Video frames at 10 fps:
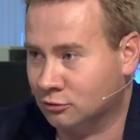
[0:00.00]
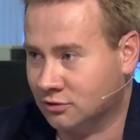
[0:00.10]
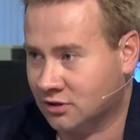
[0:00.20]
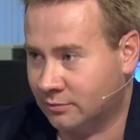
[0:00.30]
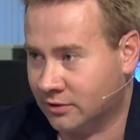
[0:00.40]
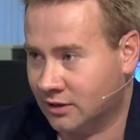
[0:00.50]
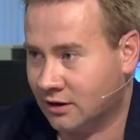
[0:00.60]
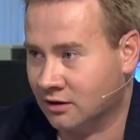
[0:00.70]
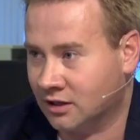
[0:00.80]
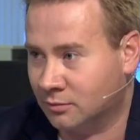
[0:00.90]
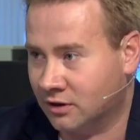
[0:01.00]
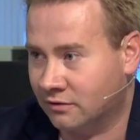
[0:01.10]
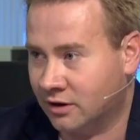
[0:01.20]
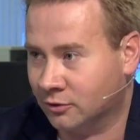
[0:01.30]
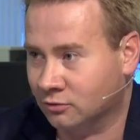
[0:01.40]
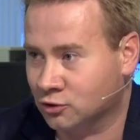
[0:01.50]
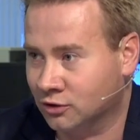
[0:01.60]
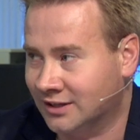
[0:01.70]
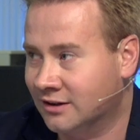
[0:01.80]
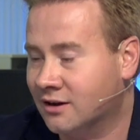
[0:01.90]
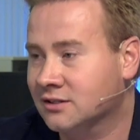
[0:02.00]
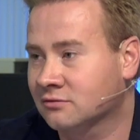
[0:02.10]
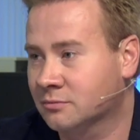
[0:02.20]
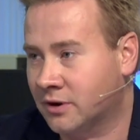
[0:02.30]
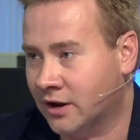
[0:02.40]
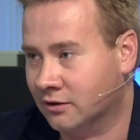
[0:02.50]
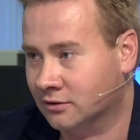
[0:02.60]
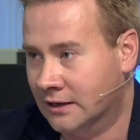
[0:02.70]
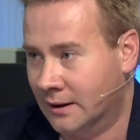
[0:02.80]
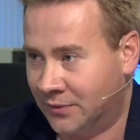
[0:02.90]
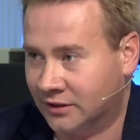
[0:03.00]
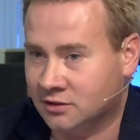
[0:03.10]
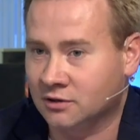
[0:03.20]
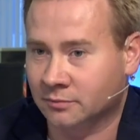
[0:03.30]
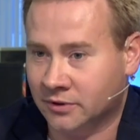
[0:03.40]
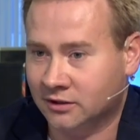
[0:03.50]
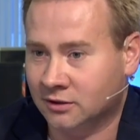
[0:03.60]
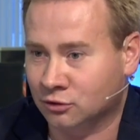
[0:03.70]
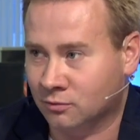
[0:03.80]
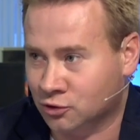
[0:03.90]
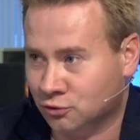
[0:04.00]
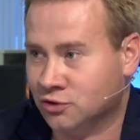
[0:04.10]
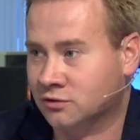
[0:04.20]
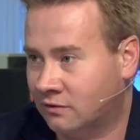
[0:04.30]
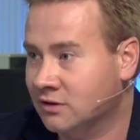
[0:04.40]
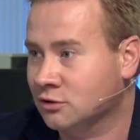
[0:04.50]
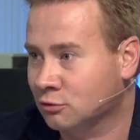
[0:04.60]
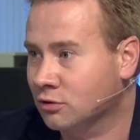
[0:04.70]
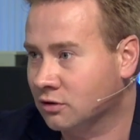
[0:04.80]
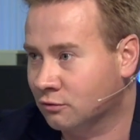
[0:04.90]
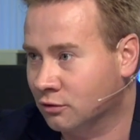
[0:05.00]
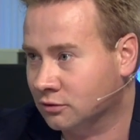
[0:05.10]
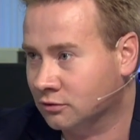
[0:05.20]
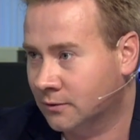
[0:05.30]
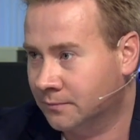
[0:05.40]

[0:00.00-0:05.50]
той самой, да, когда мы говорим о том, что это не разовый проект, это действительно проект, который может существовать из года в год.